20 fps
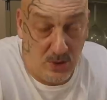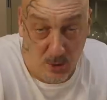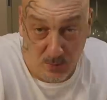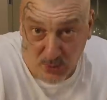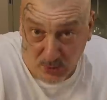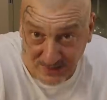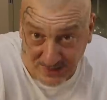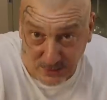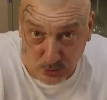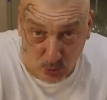L'ho
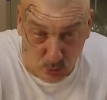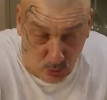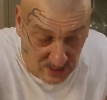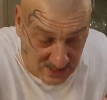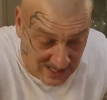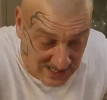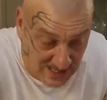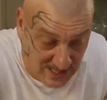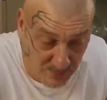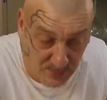portato sul
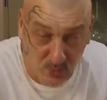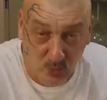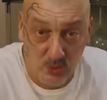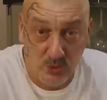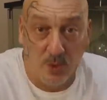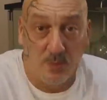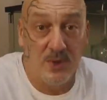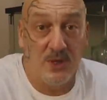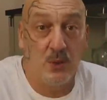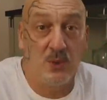canale
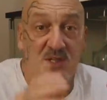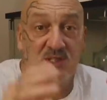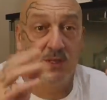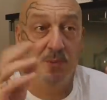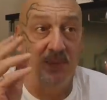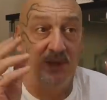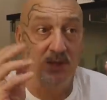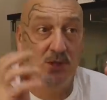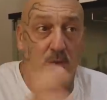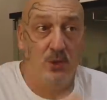appunto per questa
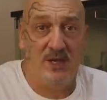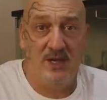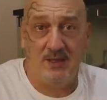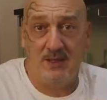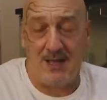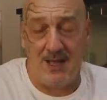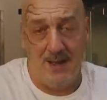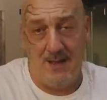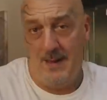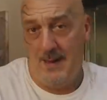
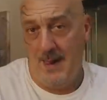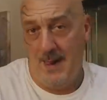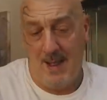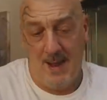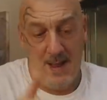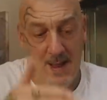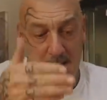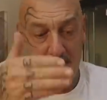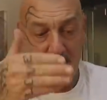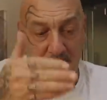particolarità,
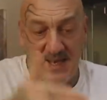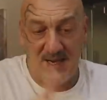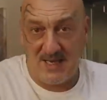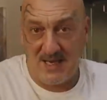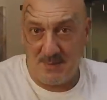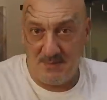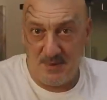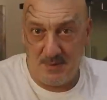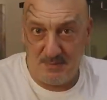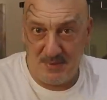
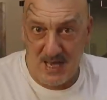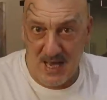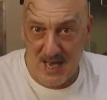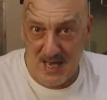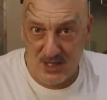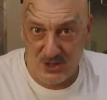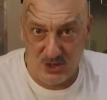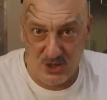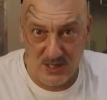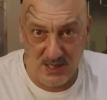perché mi
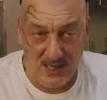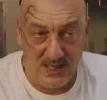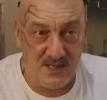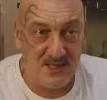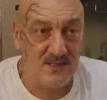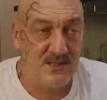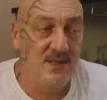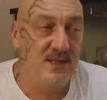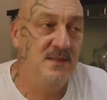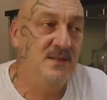piace
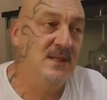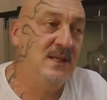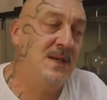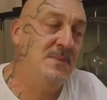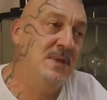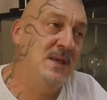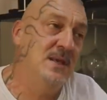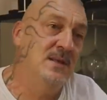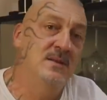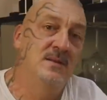
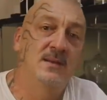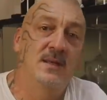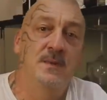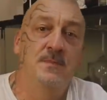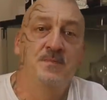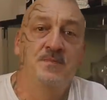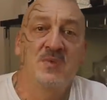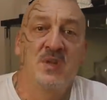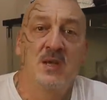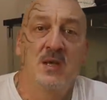
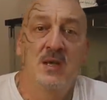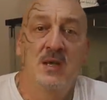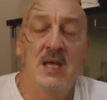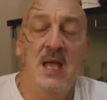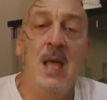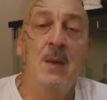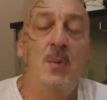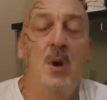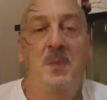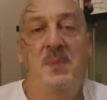esteticamente
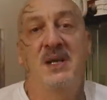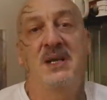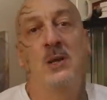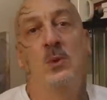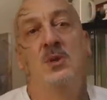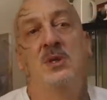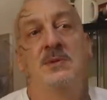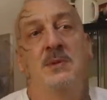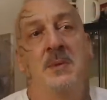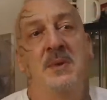e poi perché
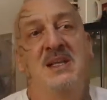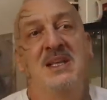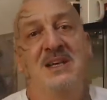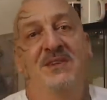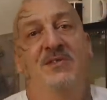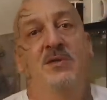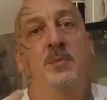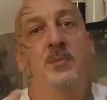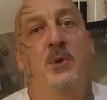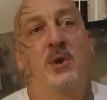ultimamente
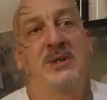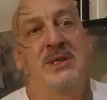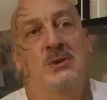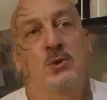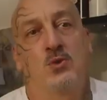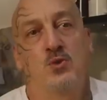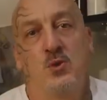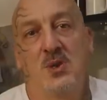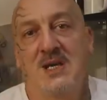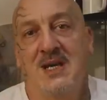avevo
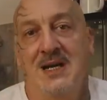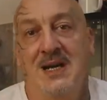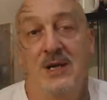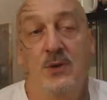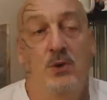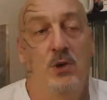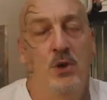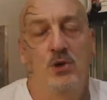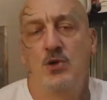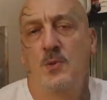portato sul canale
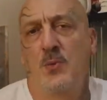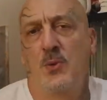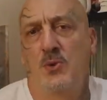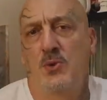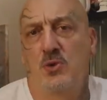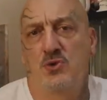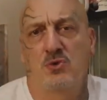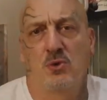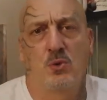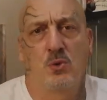orologi
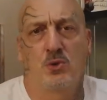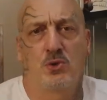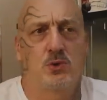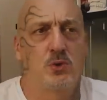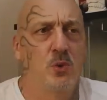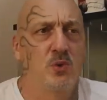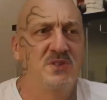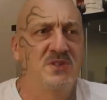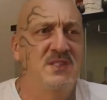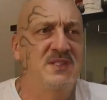piuttosto
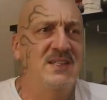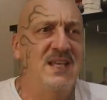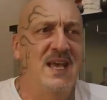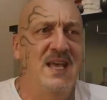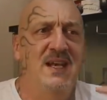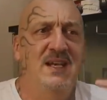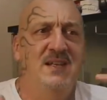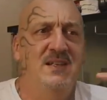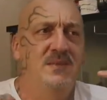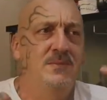costosi,
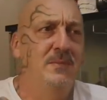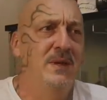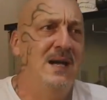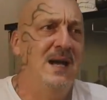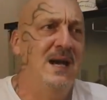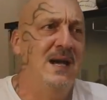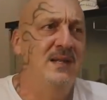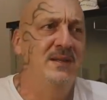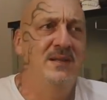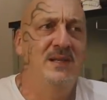Zenith,
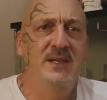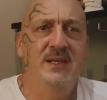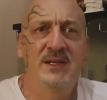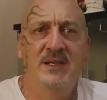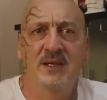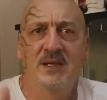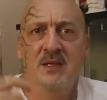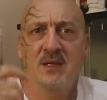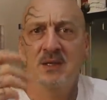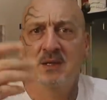
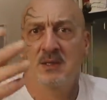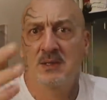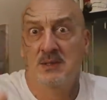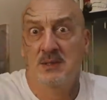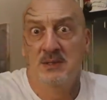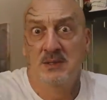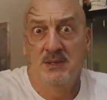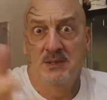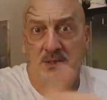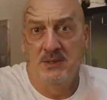Breitling,
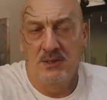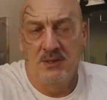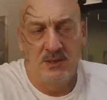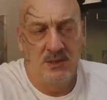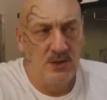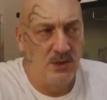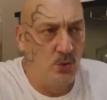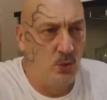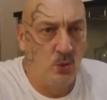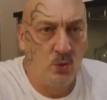
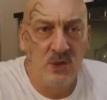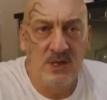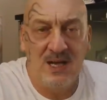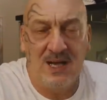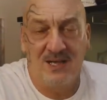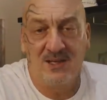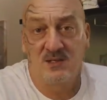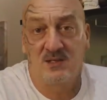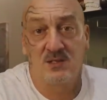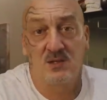
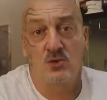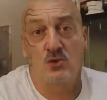Jungans,